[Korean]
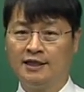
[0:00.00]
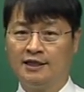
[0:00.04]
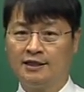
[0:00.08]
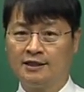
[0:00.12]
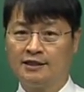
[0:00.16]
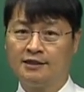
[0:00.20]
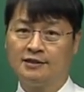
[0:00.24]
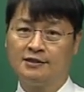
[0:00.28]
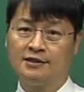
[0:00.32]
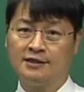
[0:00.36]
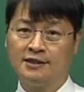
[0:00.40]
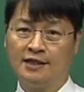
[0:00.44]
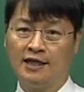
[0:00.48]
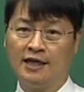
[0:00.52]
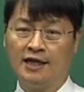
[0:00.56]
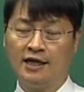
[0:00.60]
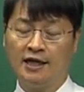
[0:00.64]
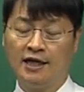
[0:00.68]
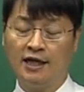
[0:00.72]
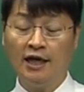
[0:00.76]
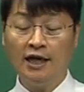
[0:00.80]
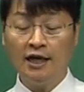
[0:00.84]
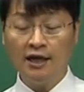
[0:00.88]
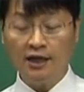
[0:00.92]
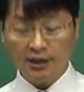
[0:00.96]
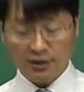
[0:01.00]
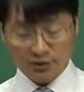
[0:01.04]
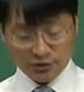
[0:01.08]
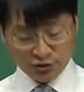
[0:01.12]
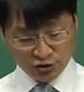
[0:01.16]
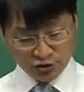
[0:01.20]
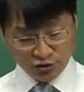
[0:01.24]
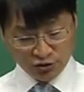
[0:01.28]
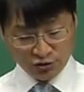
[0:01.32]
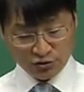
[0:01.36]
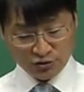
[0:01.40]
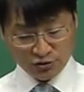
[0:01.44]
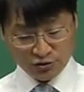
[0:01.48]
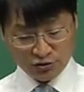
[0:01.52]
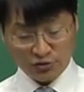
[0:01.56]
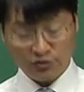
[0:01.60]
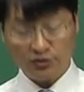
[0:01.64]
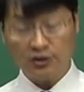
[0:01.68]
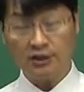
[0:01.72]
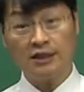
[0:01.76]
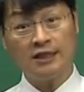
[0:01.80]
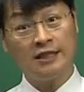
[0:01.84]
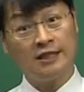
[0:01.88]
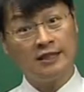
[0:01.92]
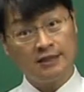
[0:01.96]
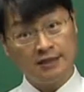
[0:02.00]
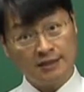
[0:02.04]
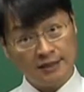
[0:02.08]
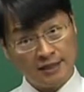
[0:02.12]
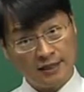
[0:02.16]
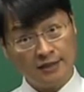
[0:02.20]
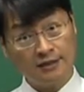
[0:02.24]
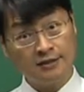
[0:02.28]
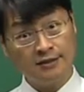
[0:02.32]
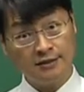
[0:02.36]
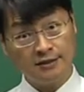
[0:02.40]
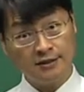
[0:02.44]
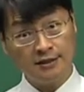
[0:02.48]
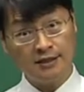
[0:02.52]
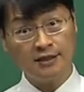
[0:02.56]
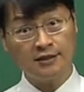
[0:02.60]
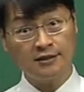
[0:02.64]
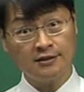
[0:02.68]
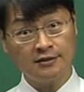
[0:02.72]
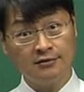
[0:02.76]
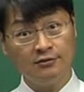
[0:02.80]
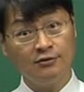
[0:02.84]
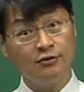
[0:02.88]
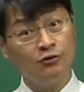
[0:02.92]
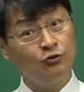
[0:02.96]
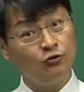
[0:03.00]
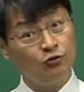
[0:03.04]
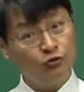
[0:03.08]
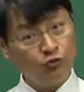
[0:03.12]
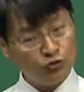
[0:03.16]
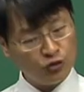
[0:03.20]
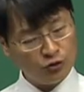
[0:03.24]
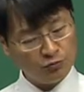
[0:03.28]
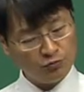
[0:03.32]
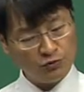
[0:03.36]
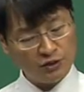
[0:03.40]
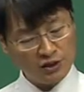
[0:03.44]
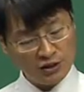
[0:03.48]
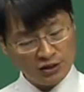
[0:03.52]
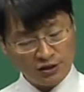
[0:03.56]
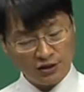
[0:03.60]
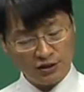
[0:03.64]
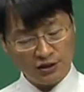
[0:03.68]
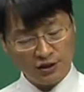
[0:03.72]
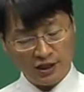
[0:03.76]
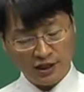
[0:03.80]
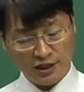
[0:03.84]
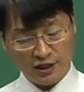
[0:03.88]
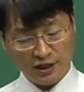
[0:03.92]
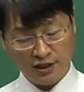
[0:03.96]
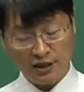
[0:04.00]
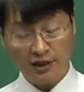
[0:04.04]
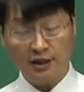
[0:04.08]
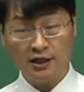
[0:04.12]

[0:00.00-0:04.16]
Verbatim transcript: 그래서 제가 천천히 차근차근 쉽게 쉽게